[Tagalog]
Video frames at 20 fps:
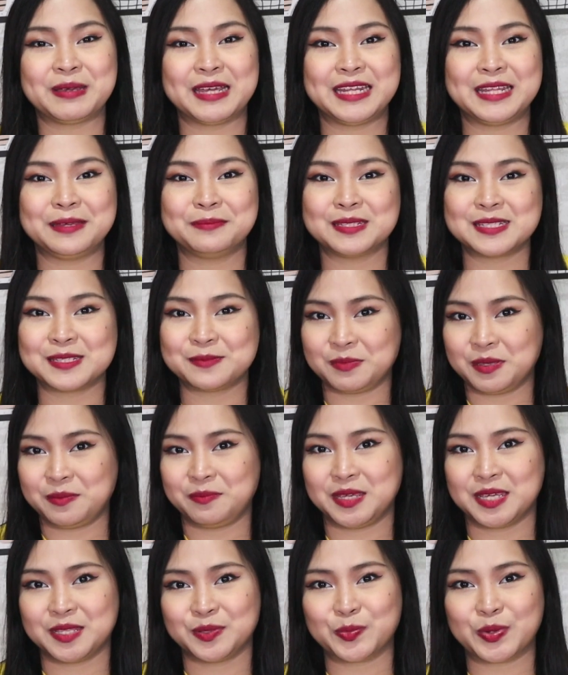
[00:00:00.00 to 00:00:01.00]
My name is
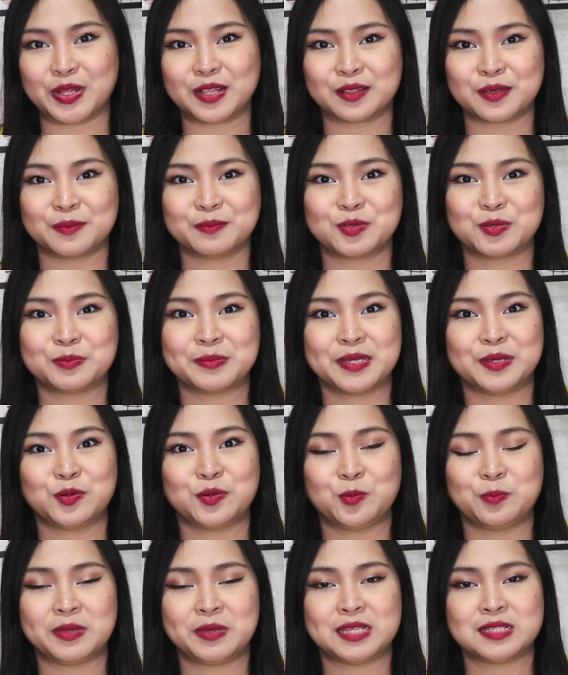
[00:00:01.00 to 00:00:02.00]
Mimi and welcome to my
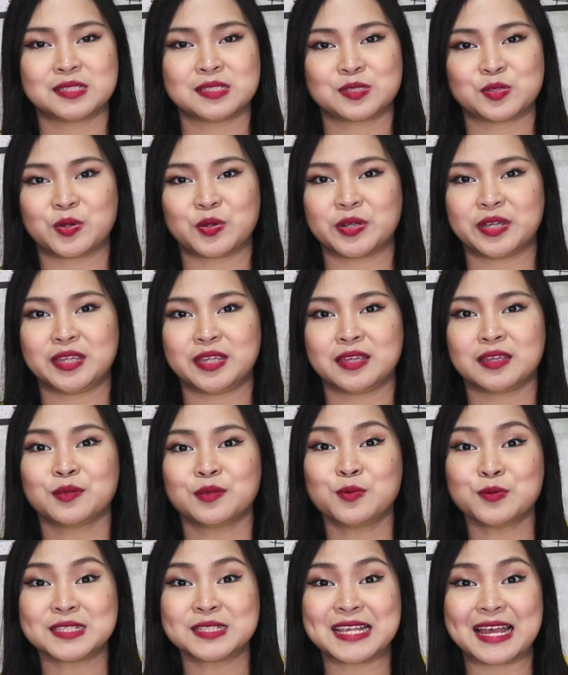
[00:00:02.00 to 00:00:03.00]
home-based story,
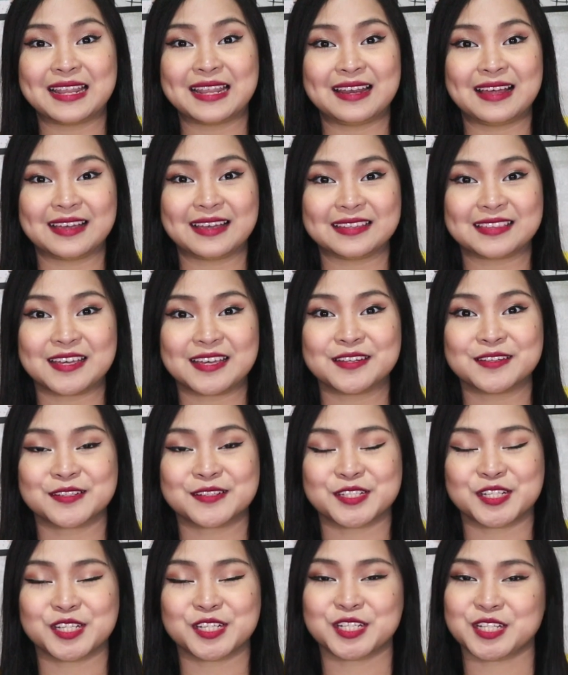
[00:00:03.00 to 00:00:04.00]
kung saan lagi tayo
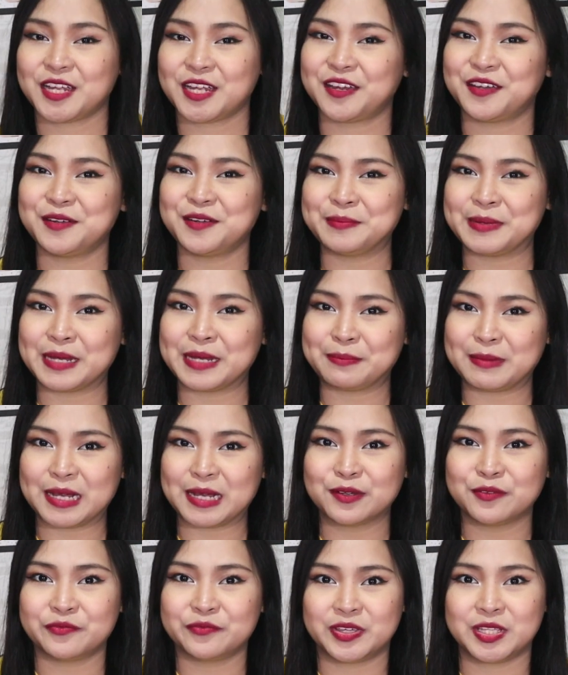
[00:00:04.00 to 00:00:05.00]
nag-share ng mga
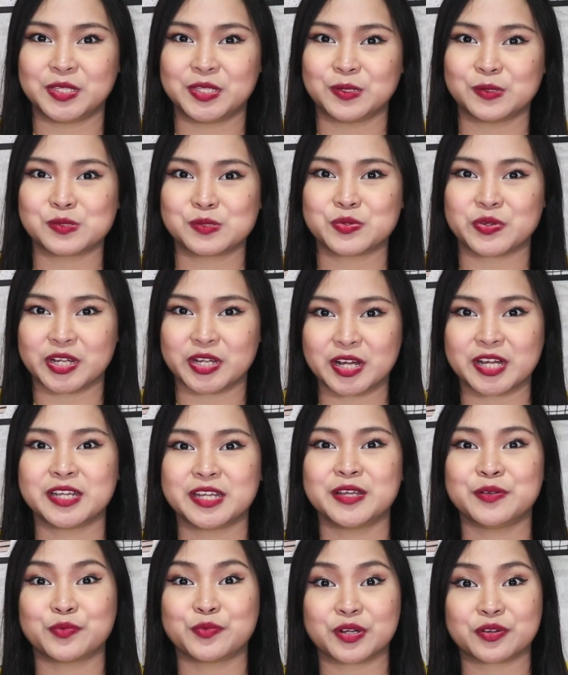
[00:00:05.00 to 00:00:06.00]
bagong videos
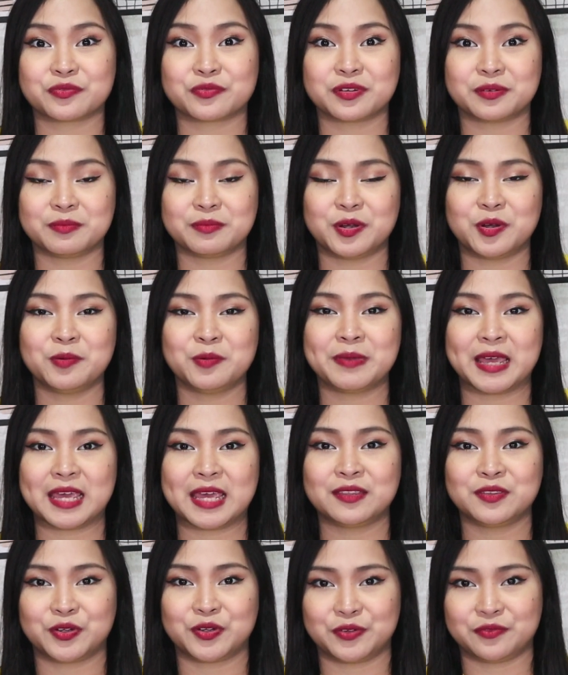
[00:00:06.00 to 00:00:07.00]
regarding work from home
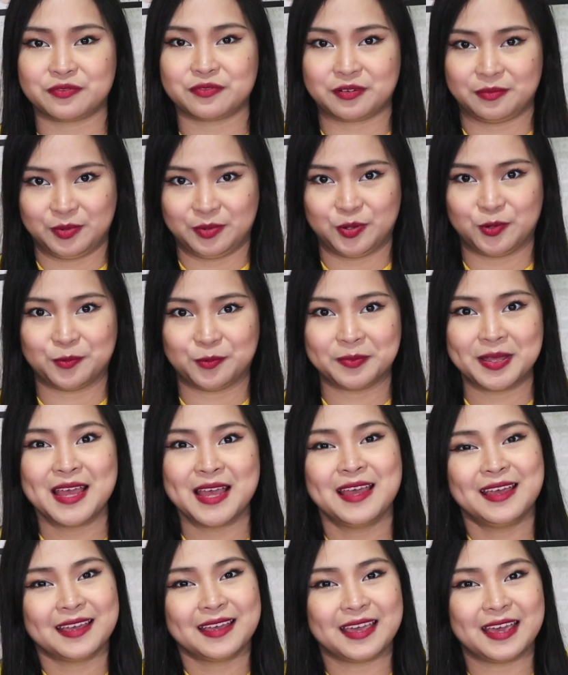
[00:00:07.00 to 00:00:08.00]
and earn from home.
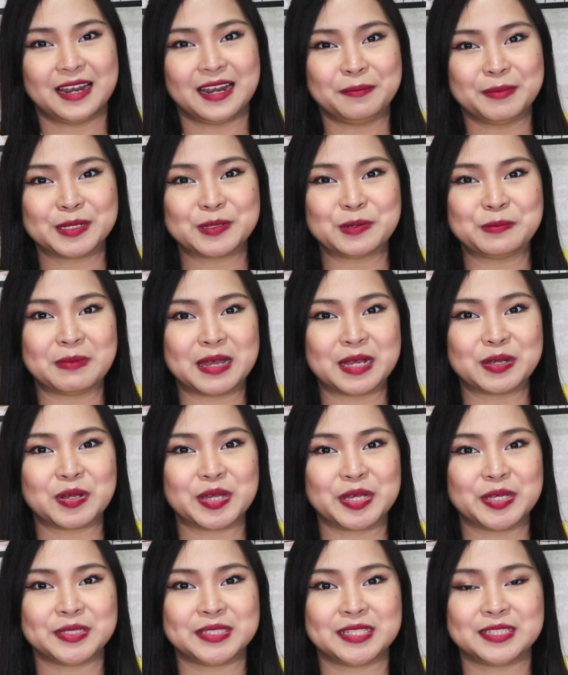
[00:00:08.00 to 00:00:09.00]
Kaya naman kung bago
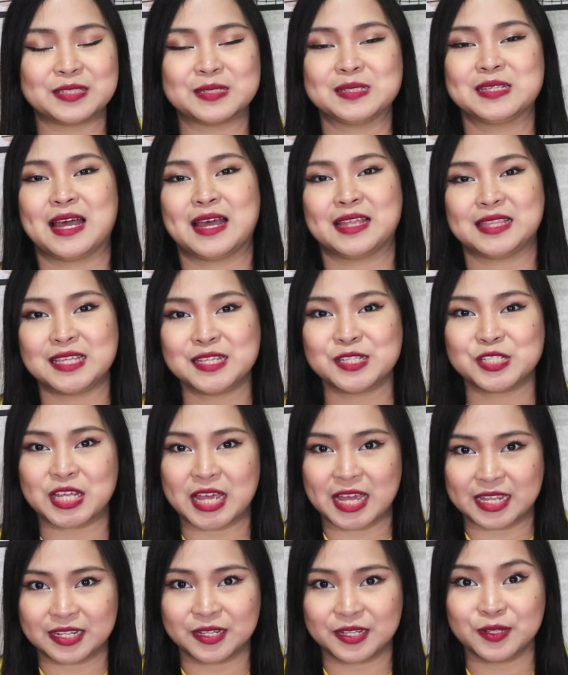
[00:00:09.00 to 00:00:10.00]
kayo dito sa ating
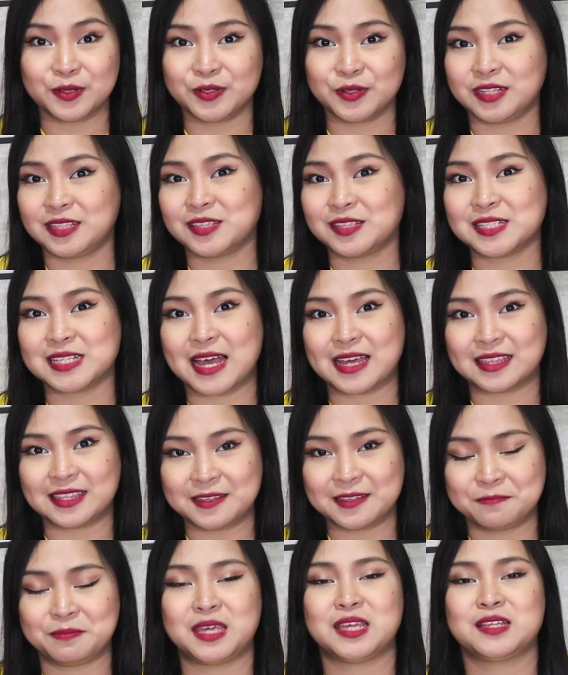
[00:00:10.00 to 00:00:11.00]
channel or dito sa
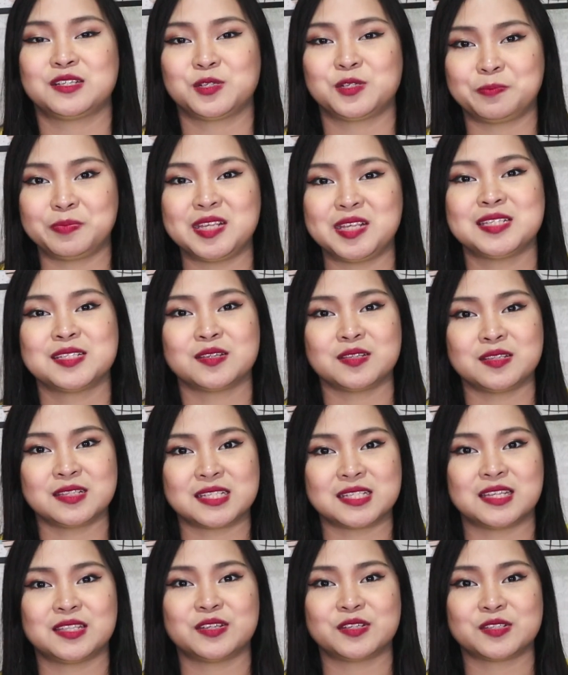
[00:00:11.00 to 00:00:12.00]
ating page, please
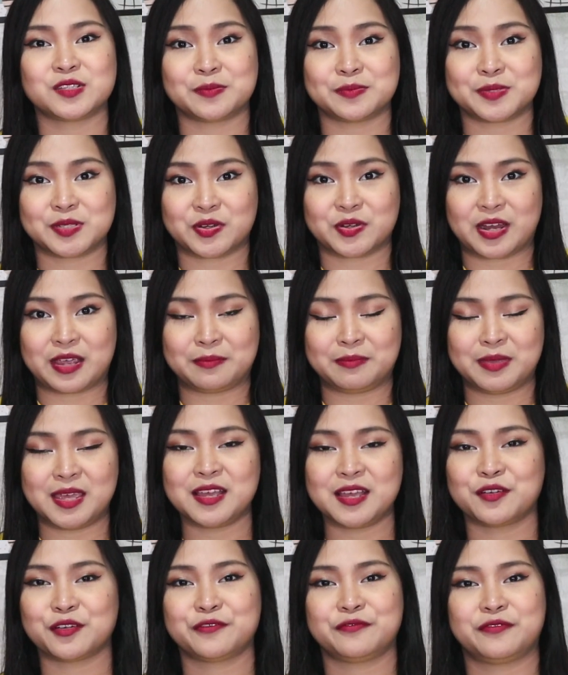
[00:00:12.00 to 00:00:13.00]
consider
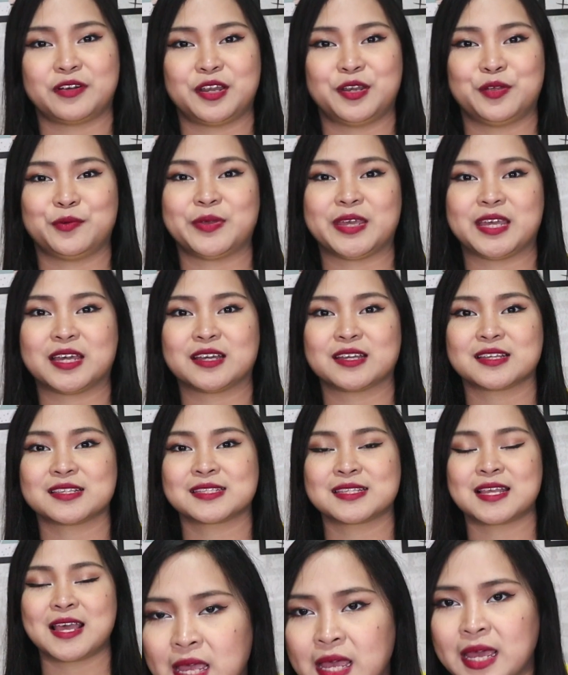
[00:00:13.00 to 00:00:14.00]
subscribing or following
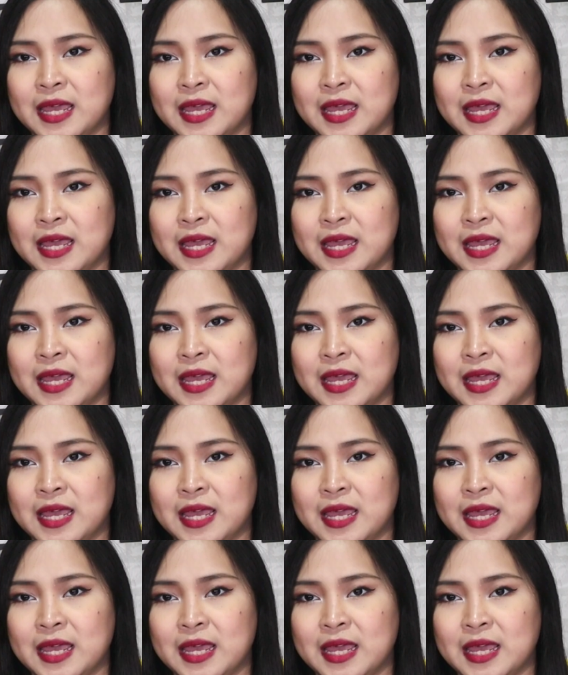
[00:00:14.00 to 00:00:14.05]
us.